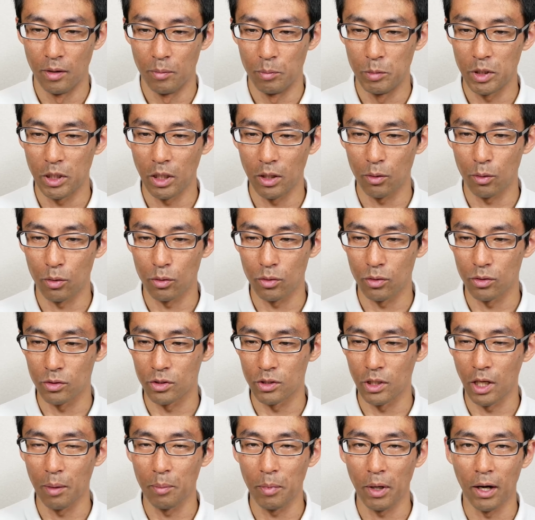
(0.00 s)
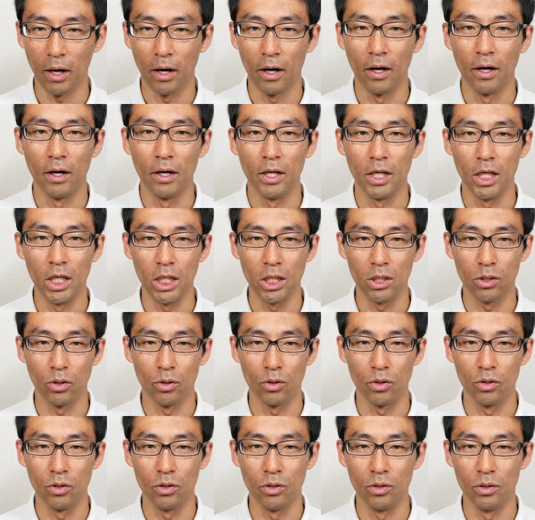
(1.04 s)
みたいなことをすればいいと
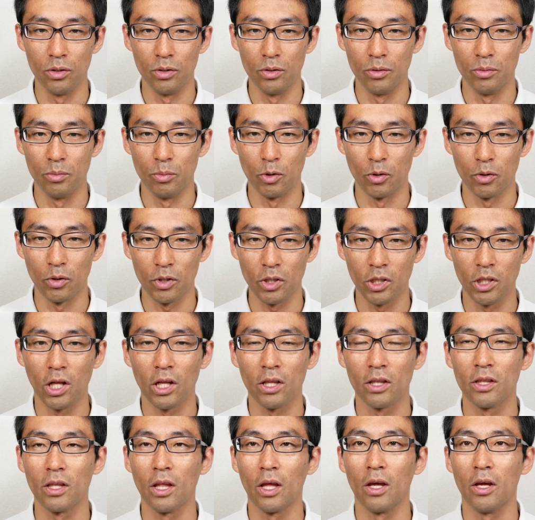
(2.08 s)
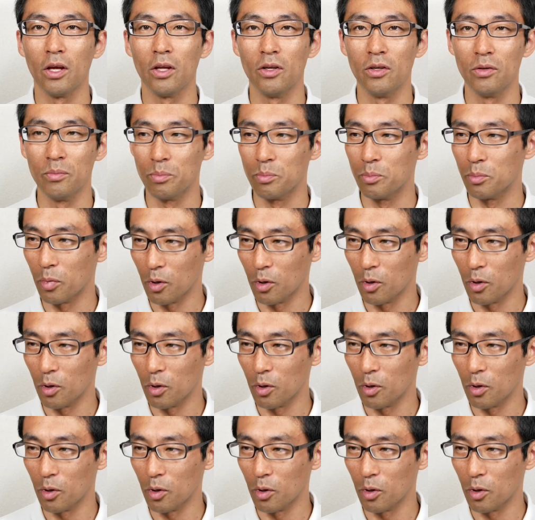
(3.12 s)
いうものになっているっ